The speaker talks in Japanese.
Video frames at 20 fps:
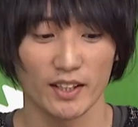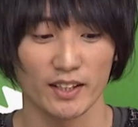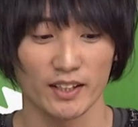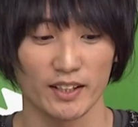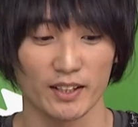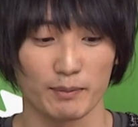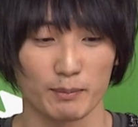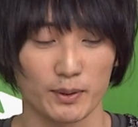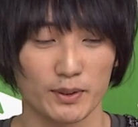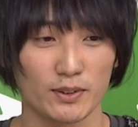
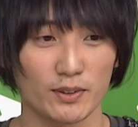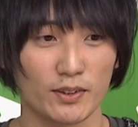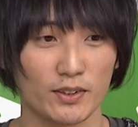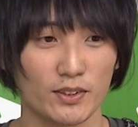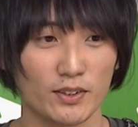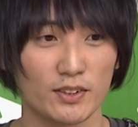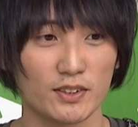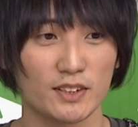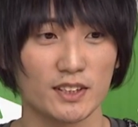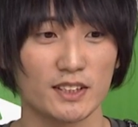えー、僕の
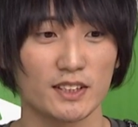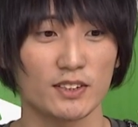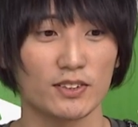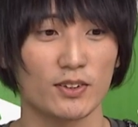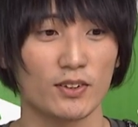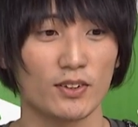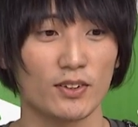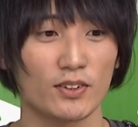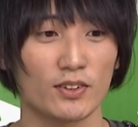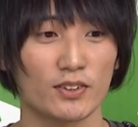友人
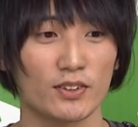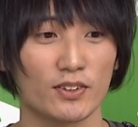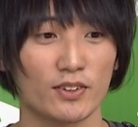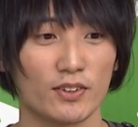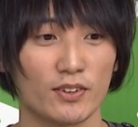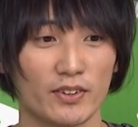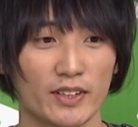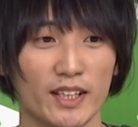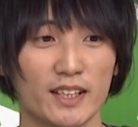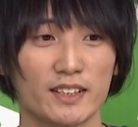の
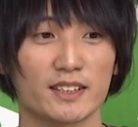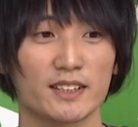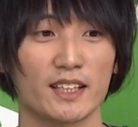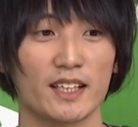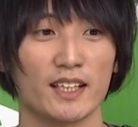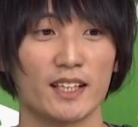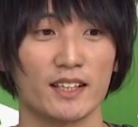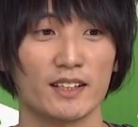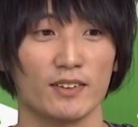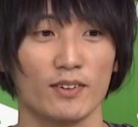翻訳
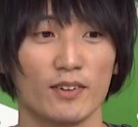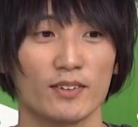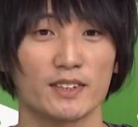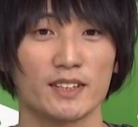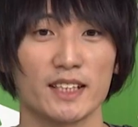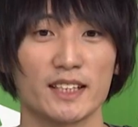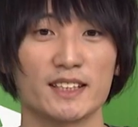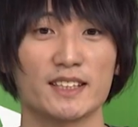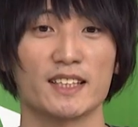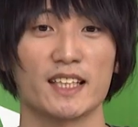者の
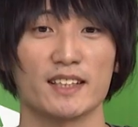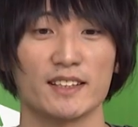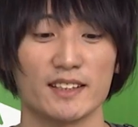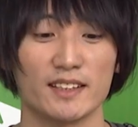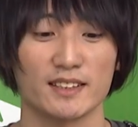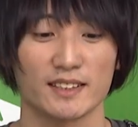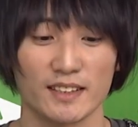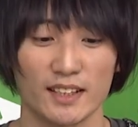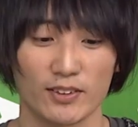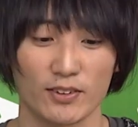関さん
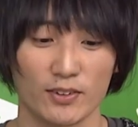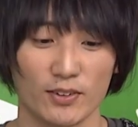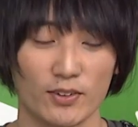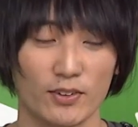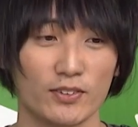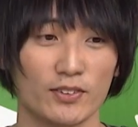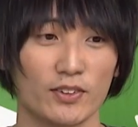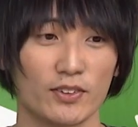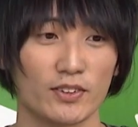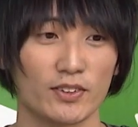ですねこの
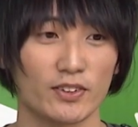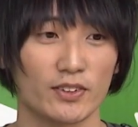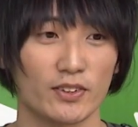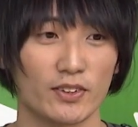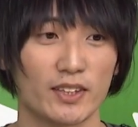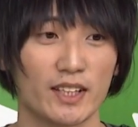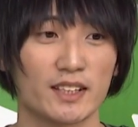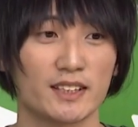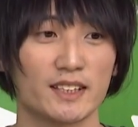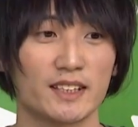本の
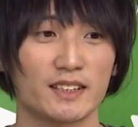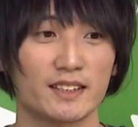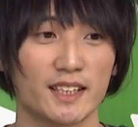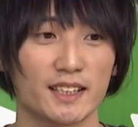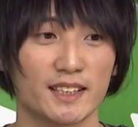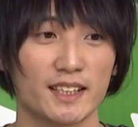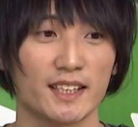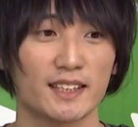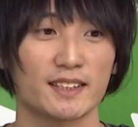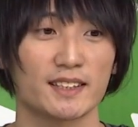協約してくだ
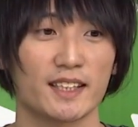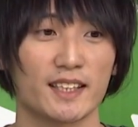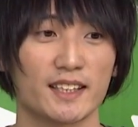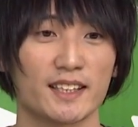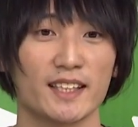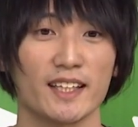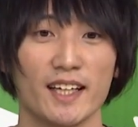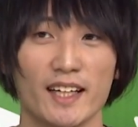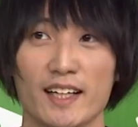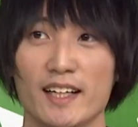さった
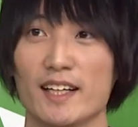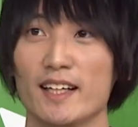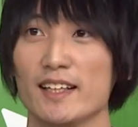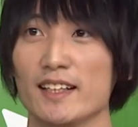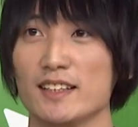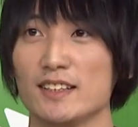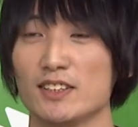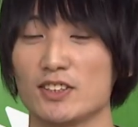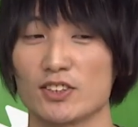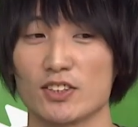方が
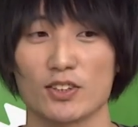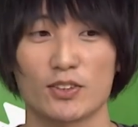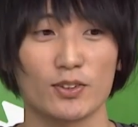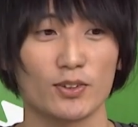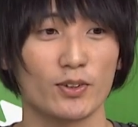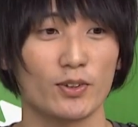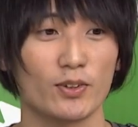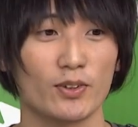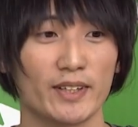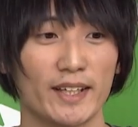一緒にこ
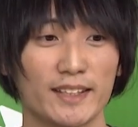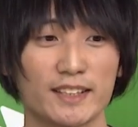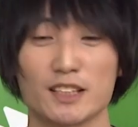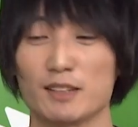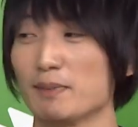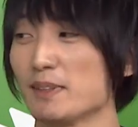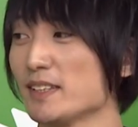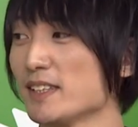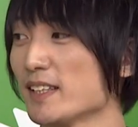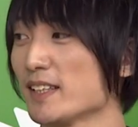の本訳
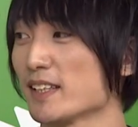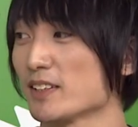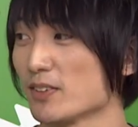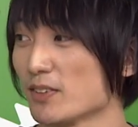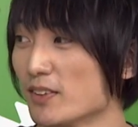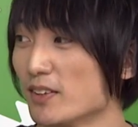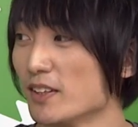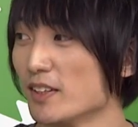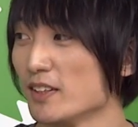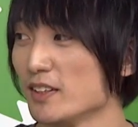しませんか
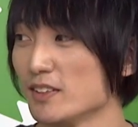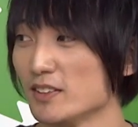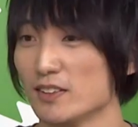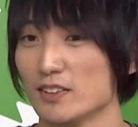とい